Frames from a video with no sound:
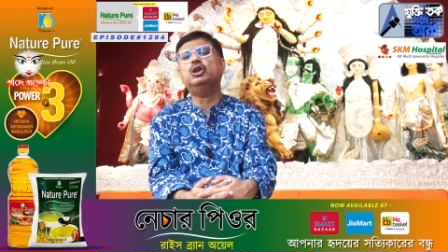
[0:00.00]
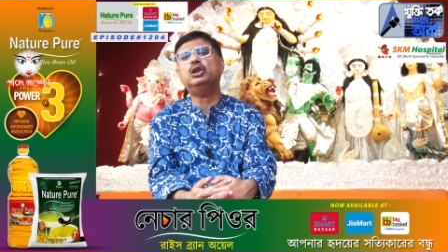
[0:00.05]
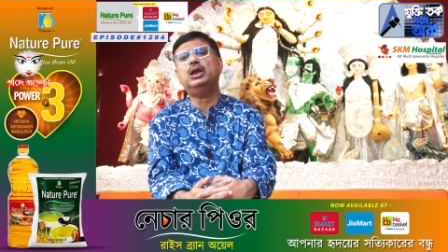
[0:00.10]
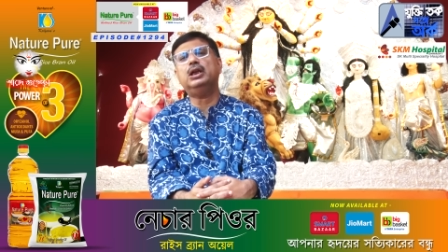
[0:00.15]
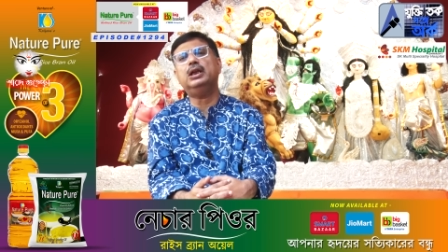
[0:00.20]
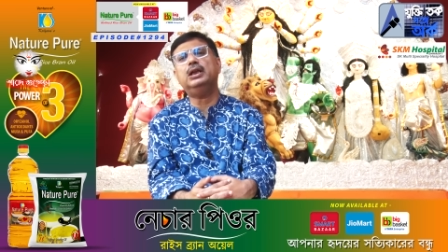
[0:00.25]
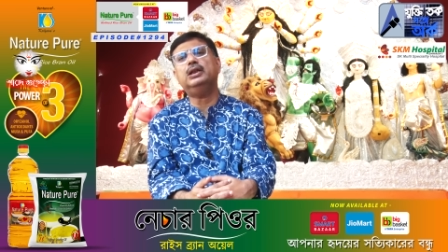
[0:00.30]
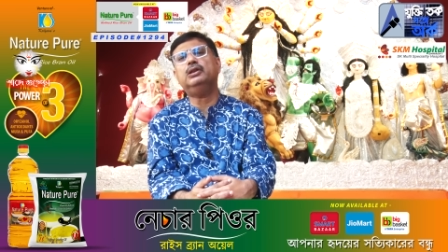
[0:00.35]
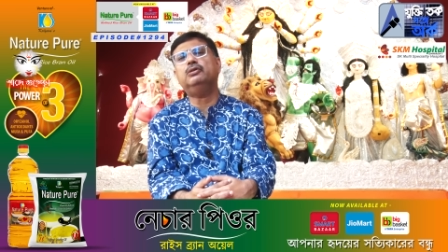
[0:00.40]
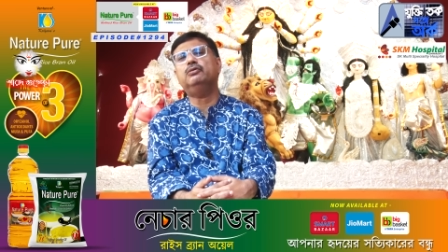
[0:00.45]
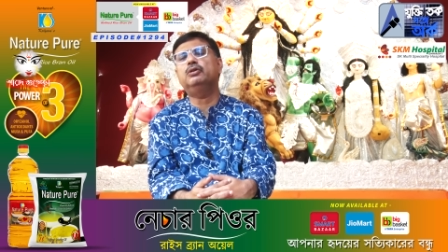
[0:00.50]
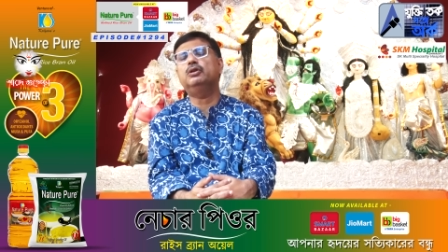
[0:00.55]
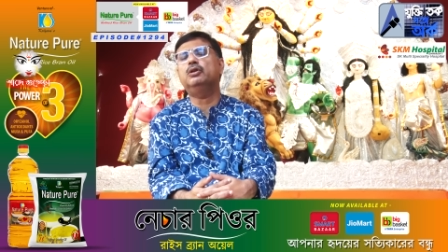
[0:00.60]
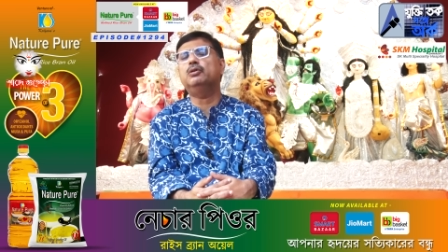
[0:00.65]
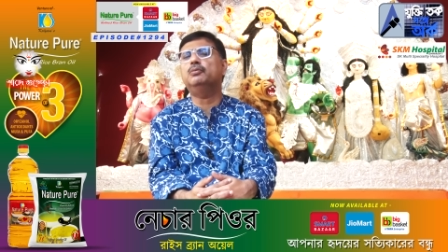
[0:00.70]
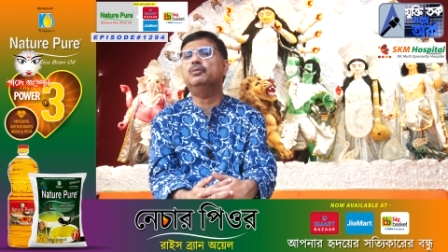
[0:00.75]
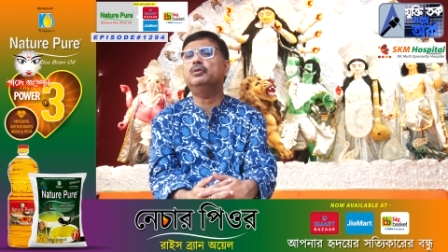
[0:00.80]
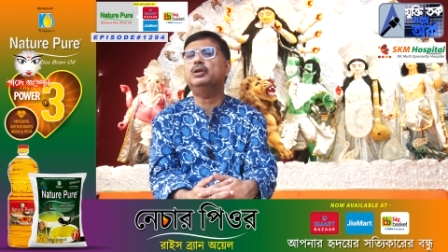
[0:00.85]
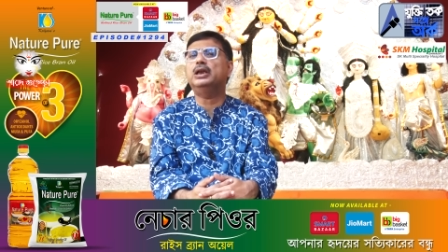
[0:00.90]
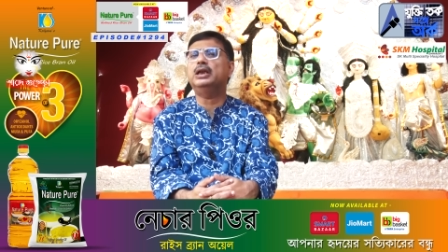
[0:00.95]
সালে
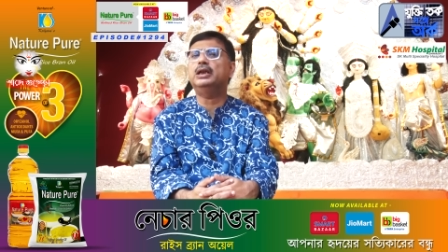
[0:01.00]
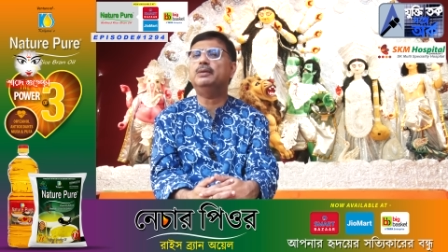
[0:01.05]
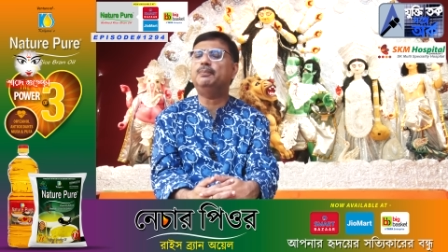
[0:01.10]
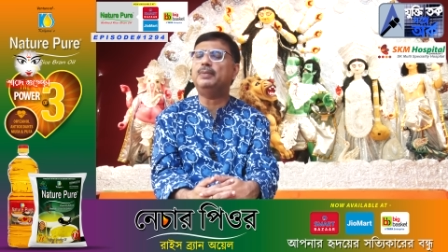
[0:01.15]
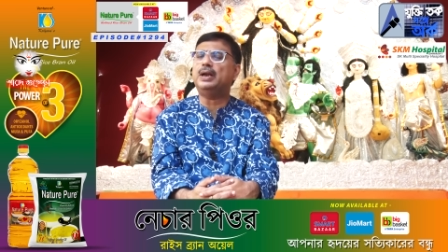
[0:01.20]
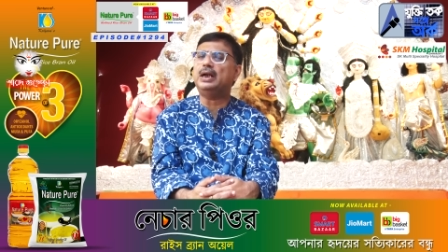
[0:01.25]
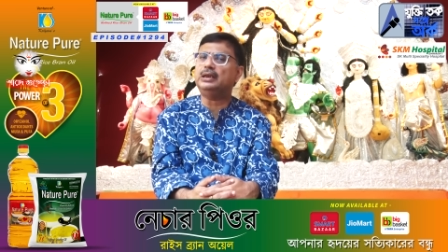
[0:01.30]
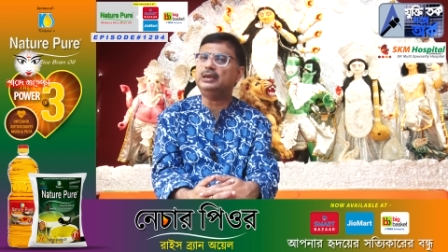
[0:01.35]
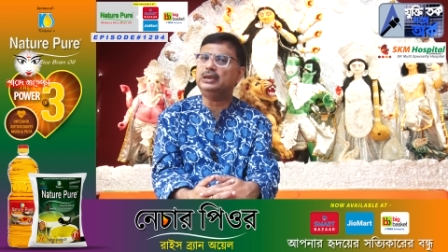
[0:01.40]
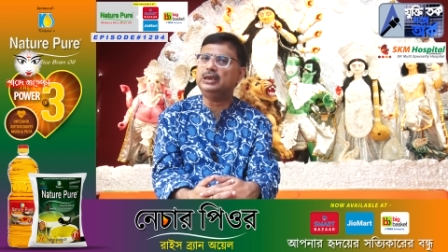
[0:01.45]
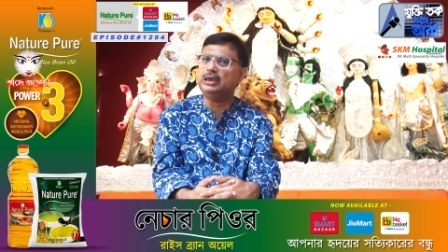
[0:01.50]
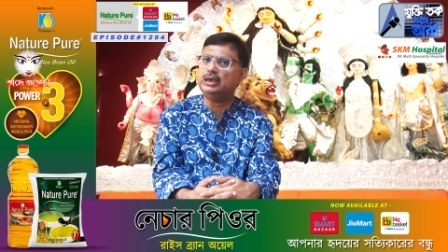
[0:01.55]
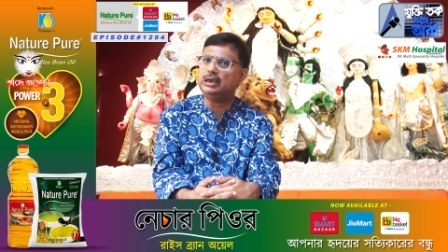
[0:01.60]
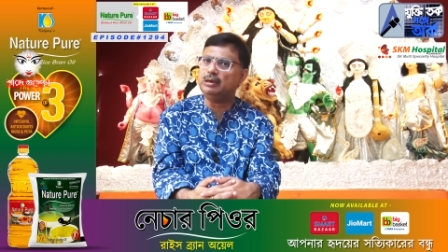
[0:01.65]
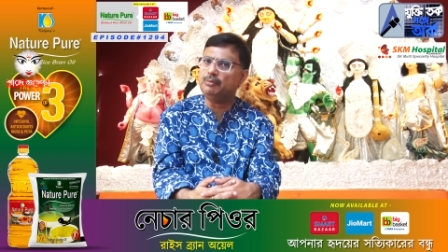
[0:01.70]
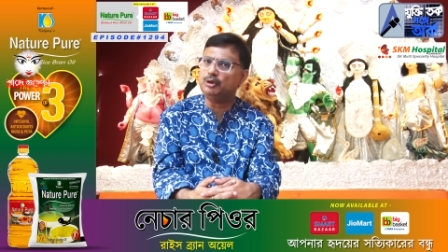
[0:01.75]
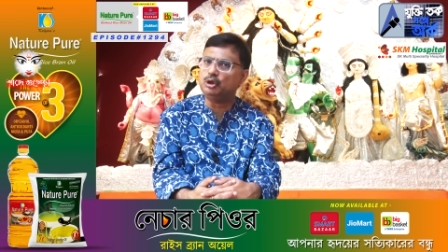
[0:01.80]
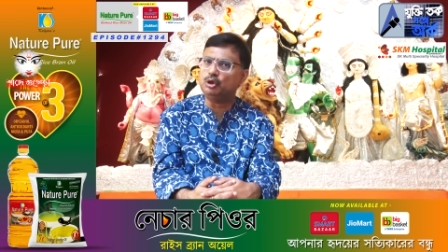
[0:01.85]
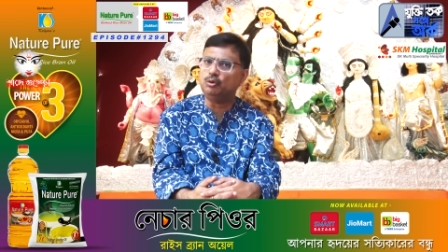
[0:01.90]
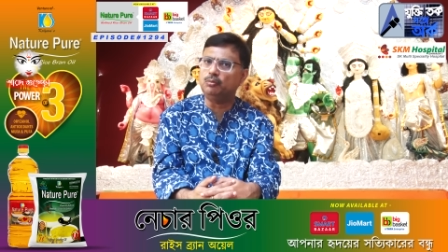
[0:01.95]
তৃণমূলের প্রার্থী
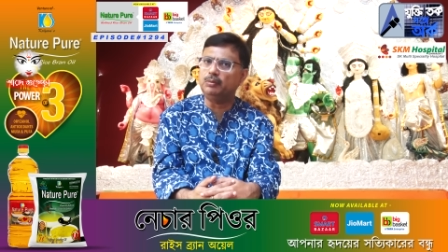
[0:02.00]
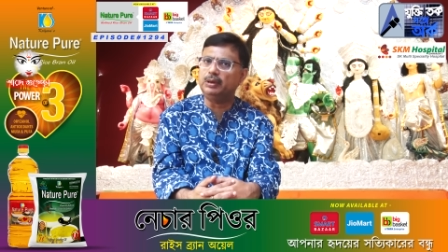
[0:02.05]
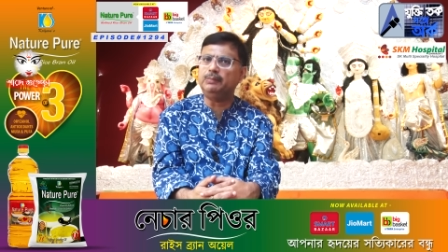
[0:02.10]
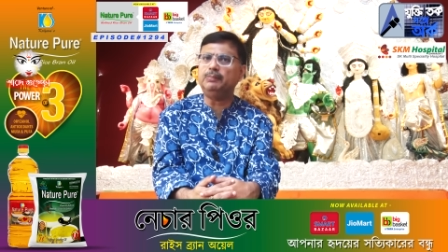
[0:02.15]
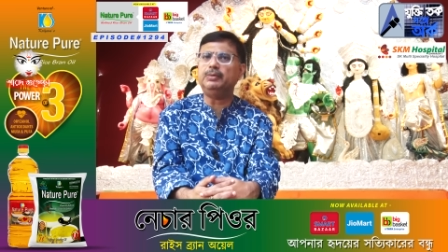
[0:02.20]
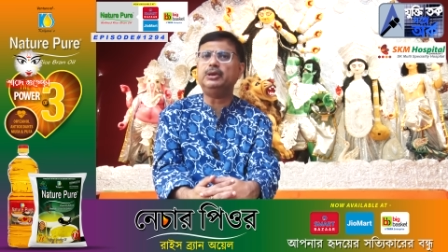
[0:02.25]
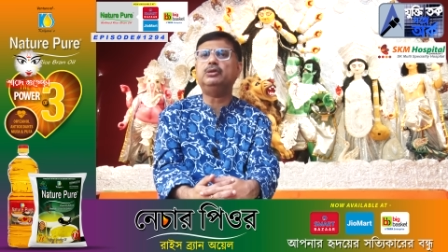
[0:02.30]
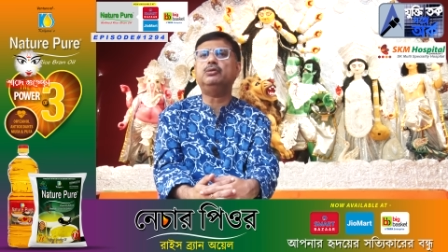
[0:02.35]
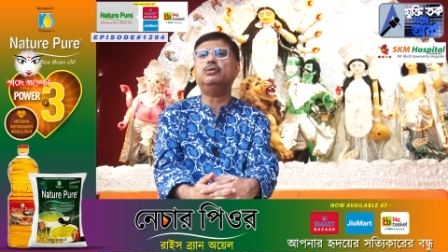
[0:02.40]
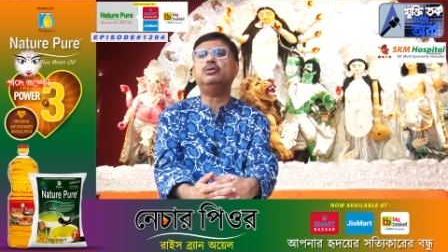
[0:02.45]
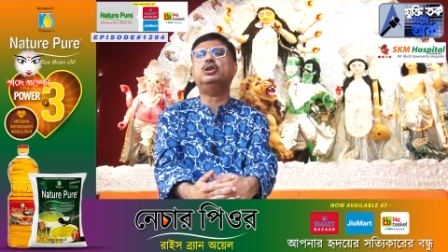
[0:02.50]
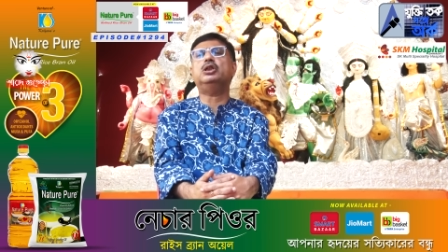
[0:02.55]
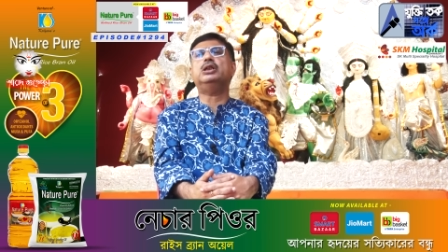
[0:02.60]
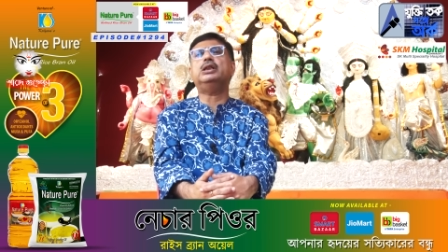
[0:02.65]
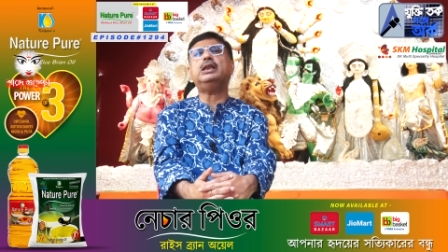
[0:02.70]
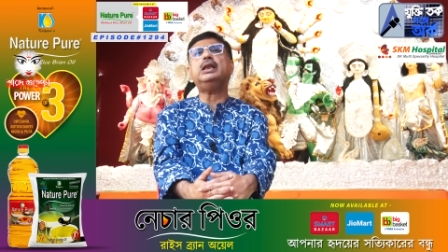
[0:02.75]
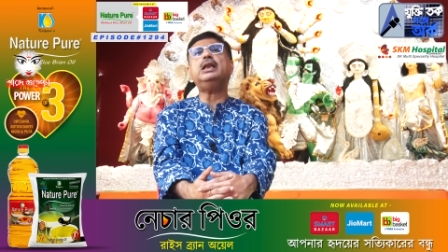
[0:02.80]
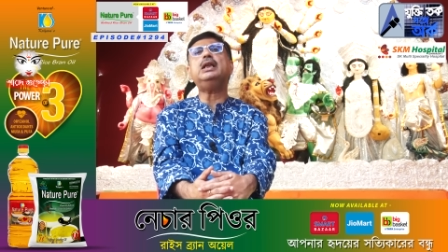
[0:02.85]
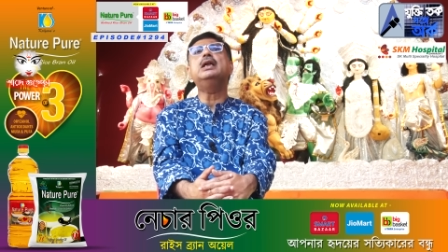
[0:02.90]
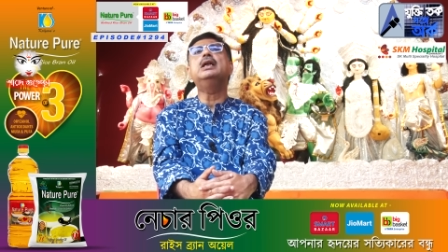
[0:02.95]
হিসাবে সোমেন মিত্র
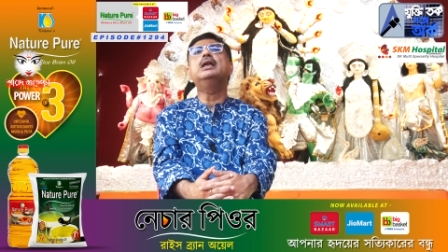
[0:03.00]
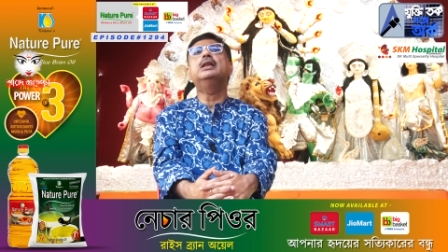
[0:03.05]
যেতেন